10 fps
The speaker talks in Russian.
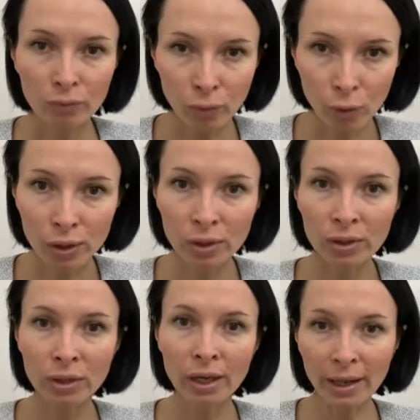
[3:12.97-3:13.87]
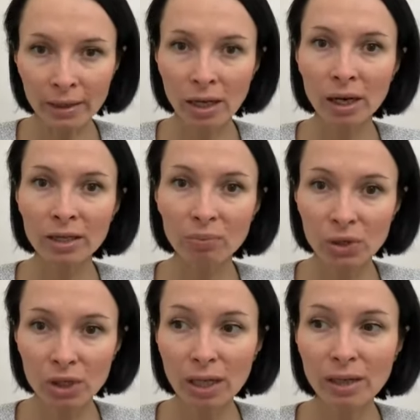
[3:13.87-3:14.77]
Вот э, это
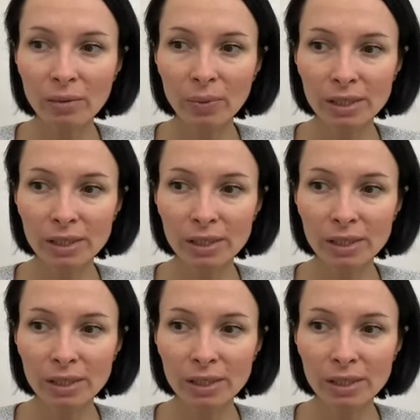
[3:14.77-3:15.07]
отпечаток